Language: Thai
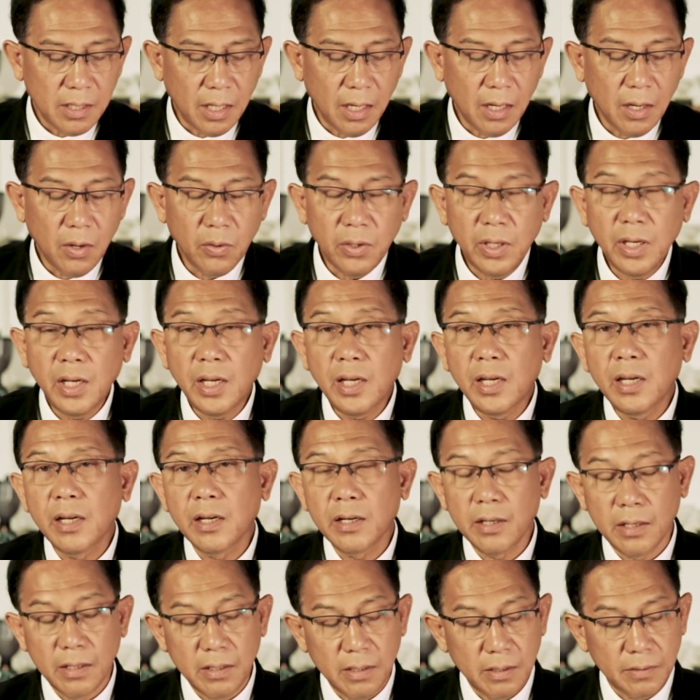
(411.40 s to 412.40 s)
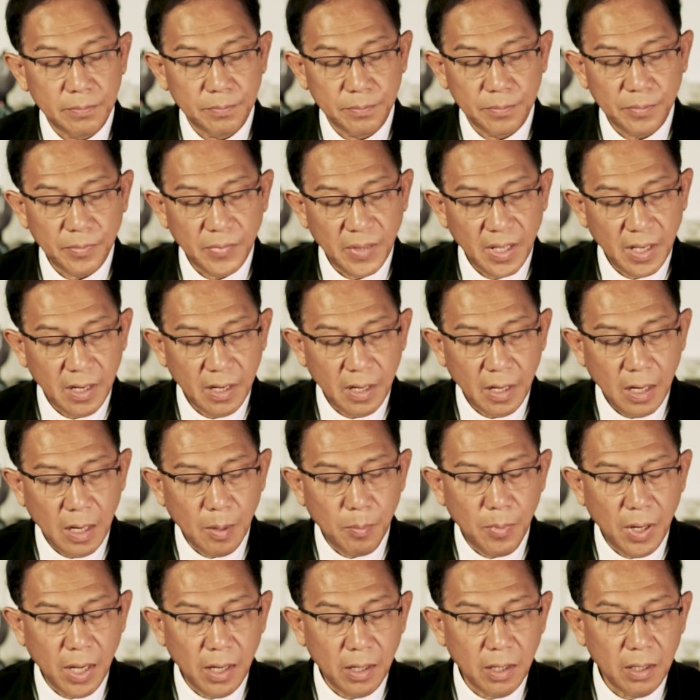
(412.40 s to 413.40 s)
สิ่งเหล่านี้
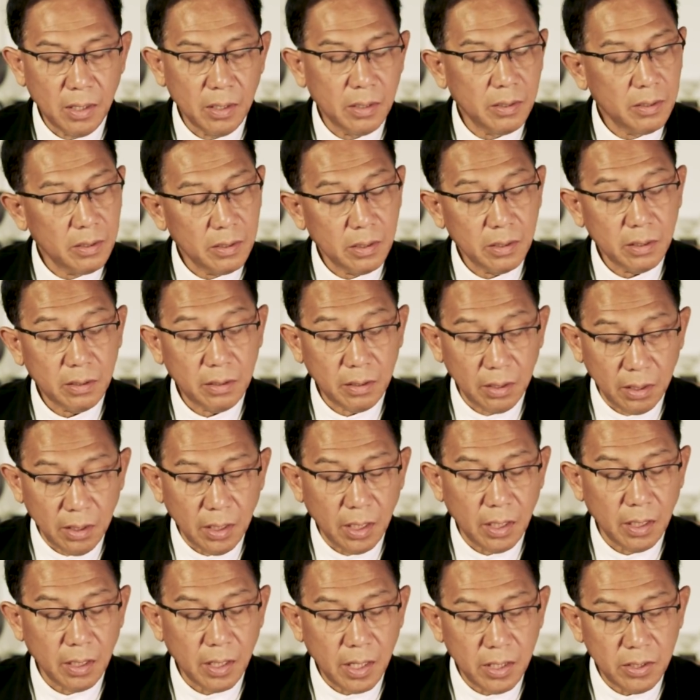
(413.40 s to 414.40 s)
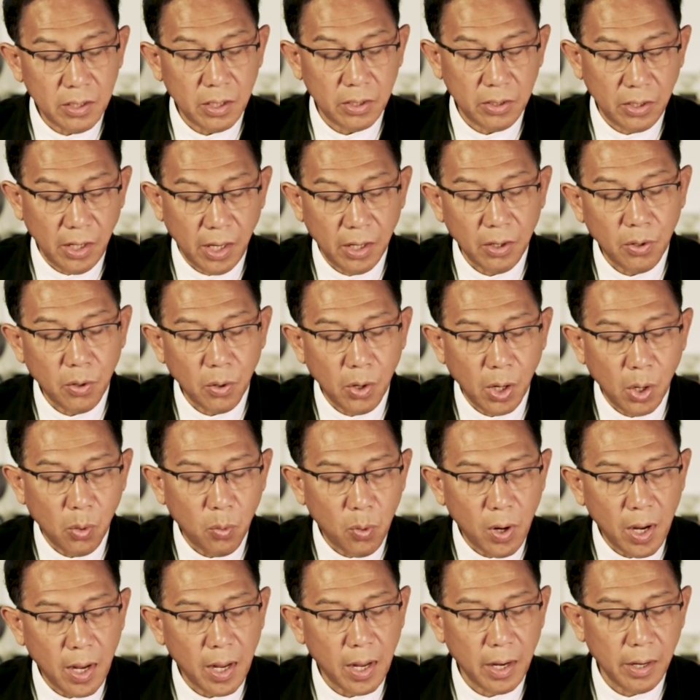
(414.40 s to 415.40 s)
กำลังเตือนคริสเตียนของเรา
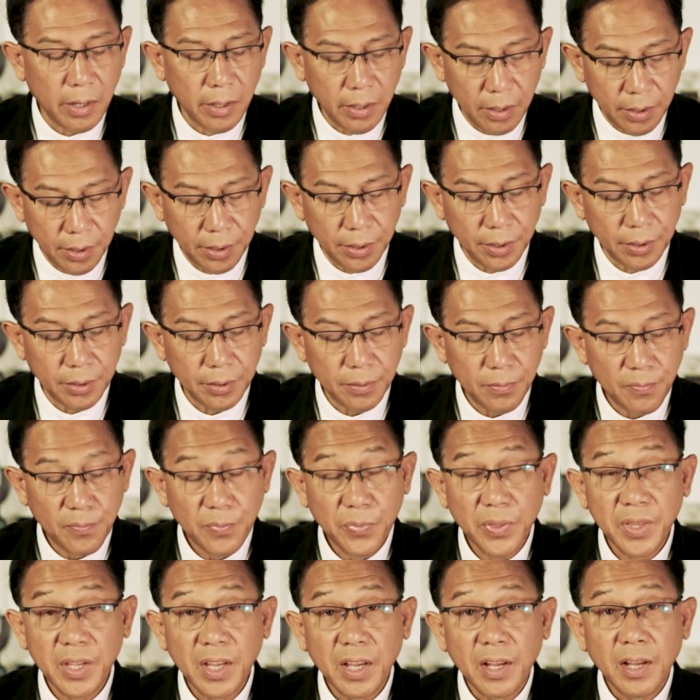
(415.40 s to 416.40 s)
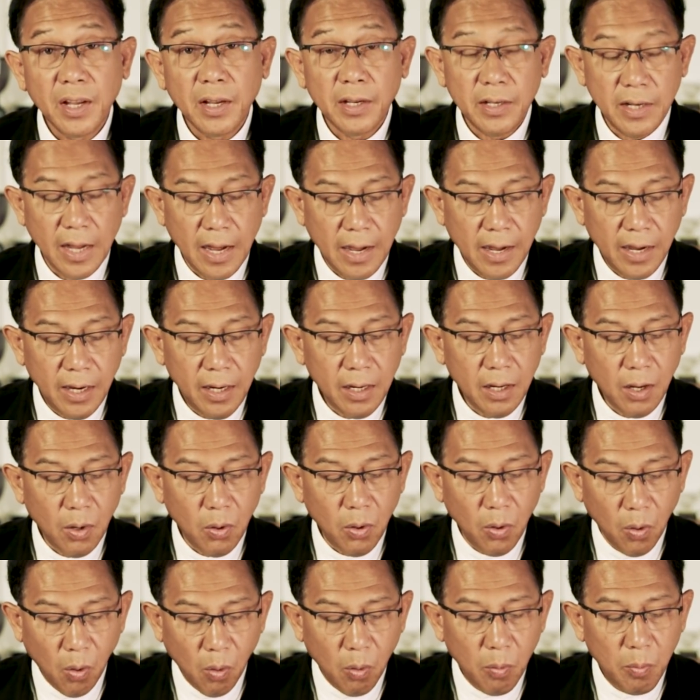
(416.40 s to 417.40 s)
ว่าหนึ่งอย่าให้เรา
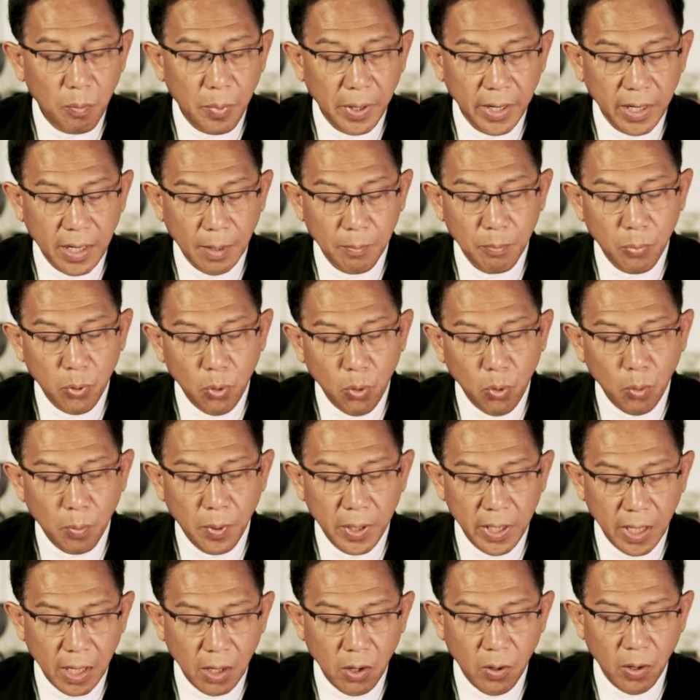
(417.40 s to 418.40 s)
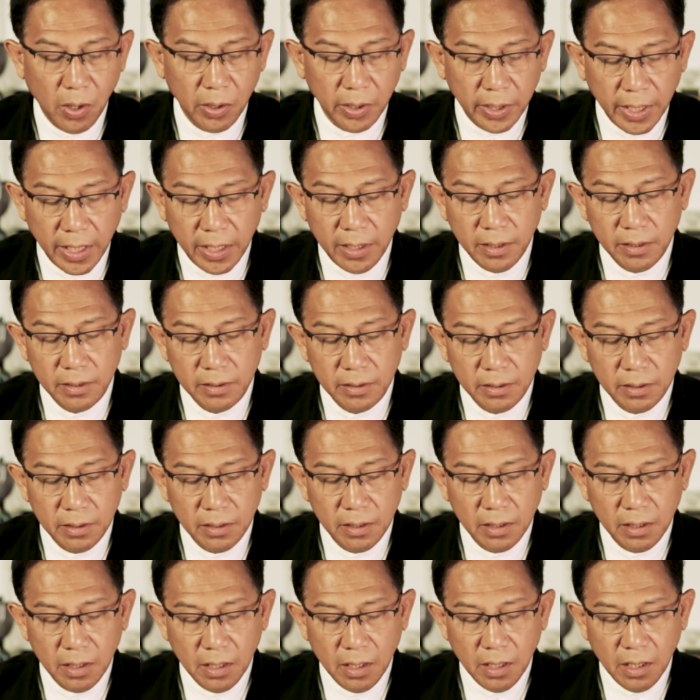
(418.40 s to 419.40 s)
หลงไปกับผู้พยากรณ์เท็จ
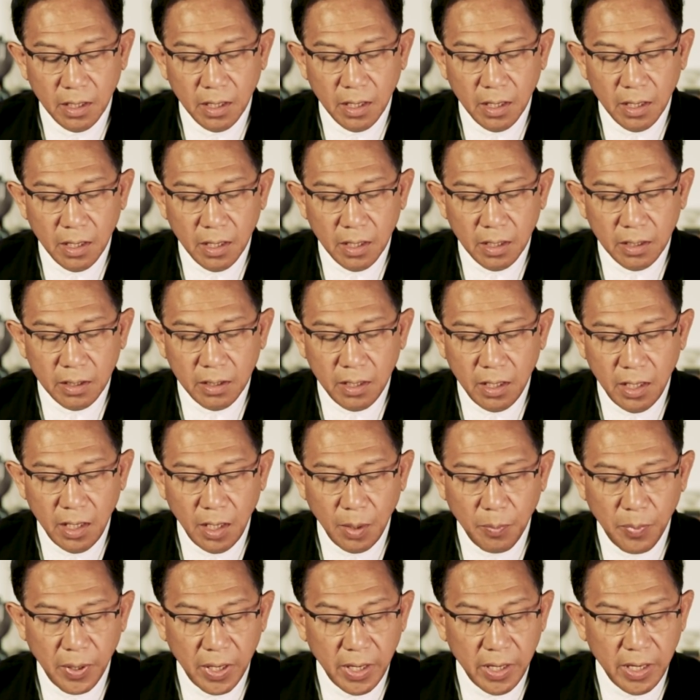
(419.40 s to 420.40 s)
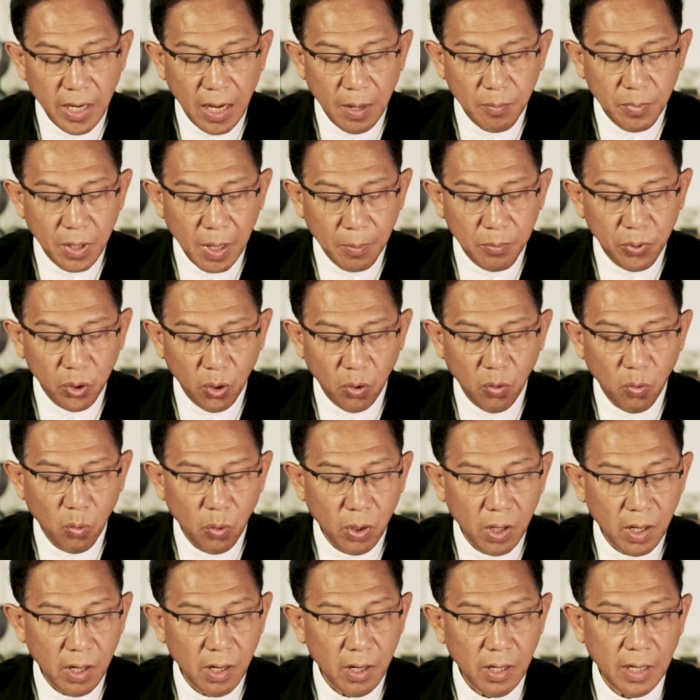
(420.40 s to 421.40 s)
ที่พยายามกำหนด
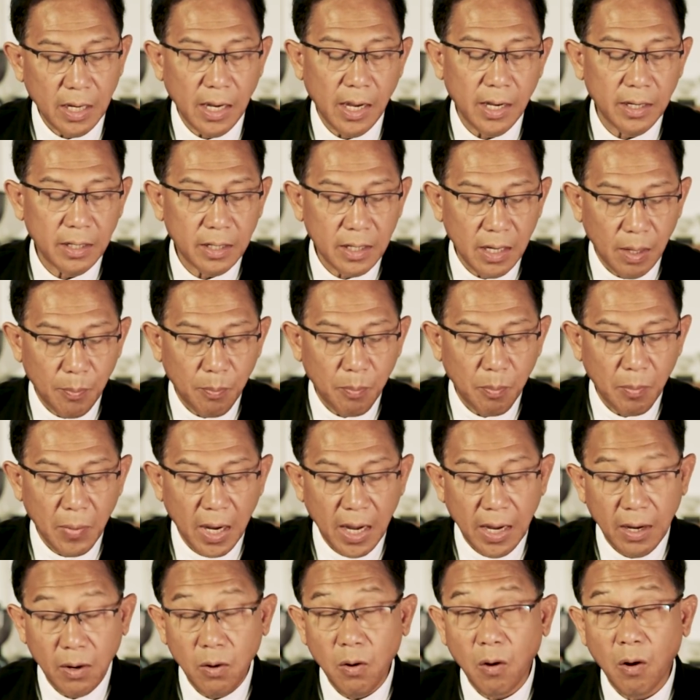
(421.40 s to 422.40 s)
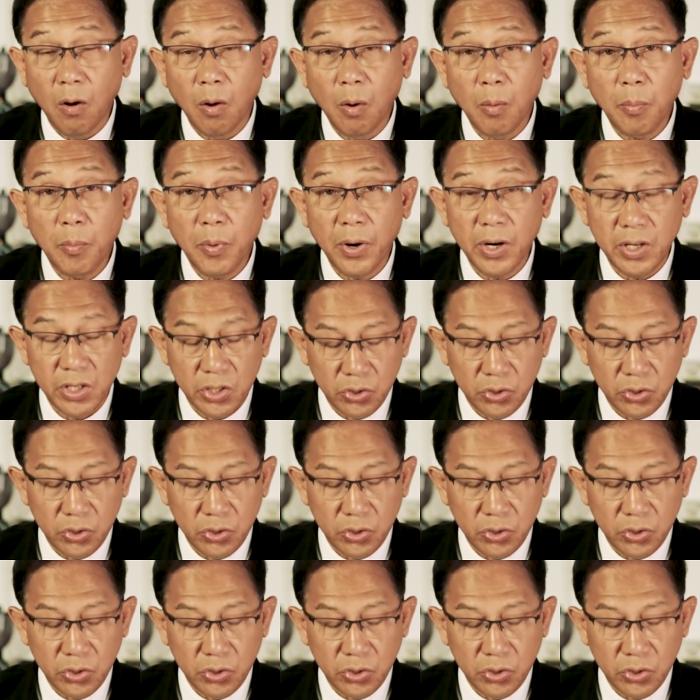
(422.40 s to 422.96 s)
การกลับมาของพ